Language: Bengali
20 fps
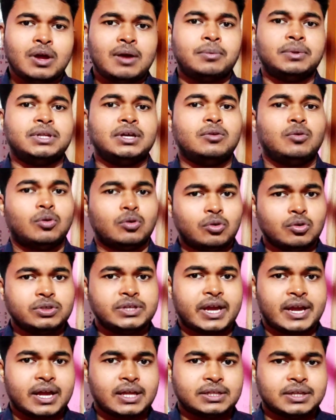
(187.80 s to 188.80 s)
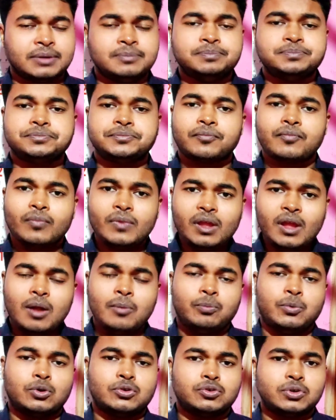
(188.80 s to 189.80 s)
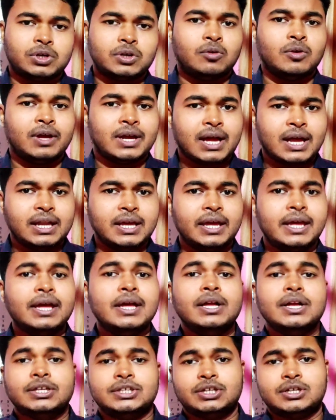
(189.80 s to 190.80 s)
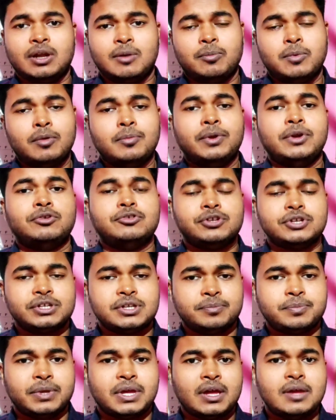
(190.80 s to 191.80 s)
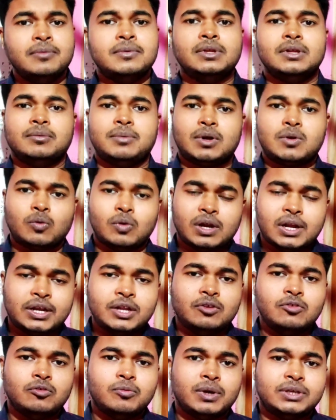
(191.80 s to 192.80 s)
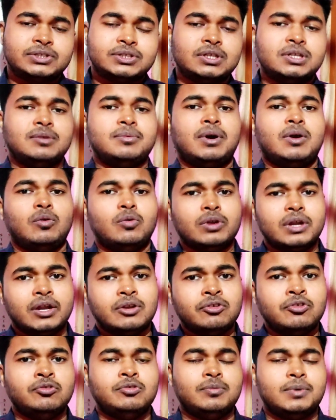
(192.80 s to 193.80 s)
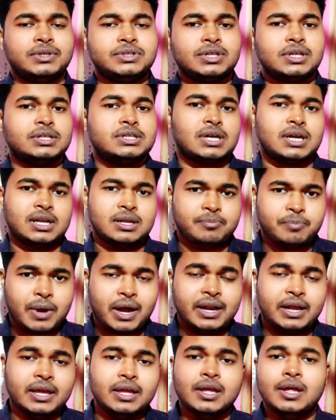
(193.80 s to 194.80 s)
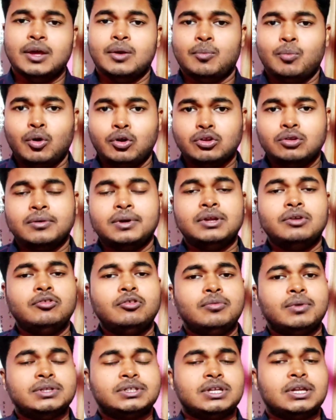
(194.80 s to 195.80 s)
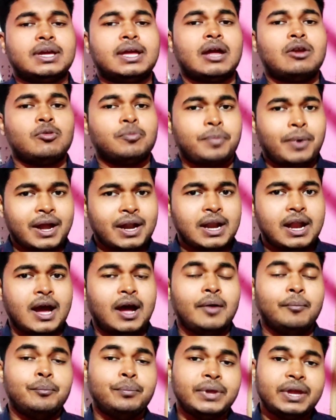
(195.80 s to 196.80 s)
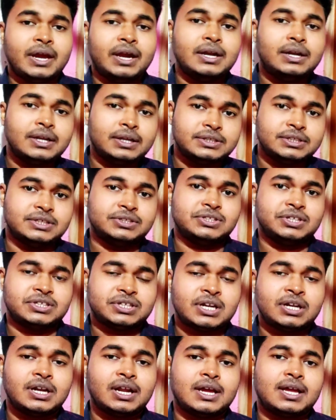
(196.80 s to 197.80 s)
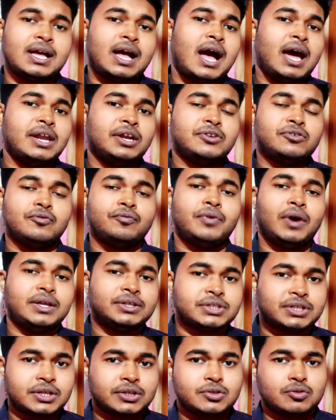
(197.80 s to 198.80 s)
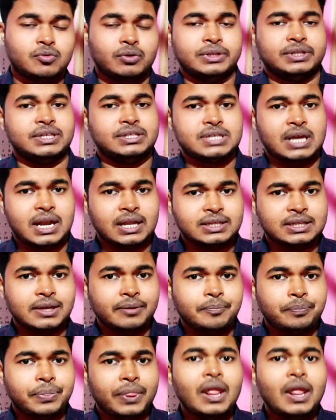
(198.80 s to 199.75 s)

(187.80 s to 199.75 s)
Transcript: হলো আমাদের অন্য জায়গাতে প্রশ্নটা হলো এখানে যে টিটিপিএ বা কল্যাণ ইউনিভার্সিটি বা অন্যান্য ইউনিভার্সিটি যেখানে পারে বর্ধমান ইউনিভার্সিটি কেন পারে না বিএড যে সেশনটাকে আরেকটু ফাস্টেস্ট ওয়েতে চালাতে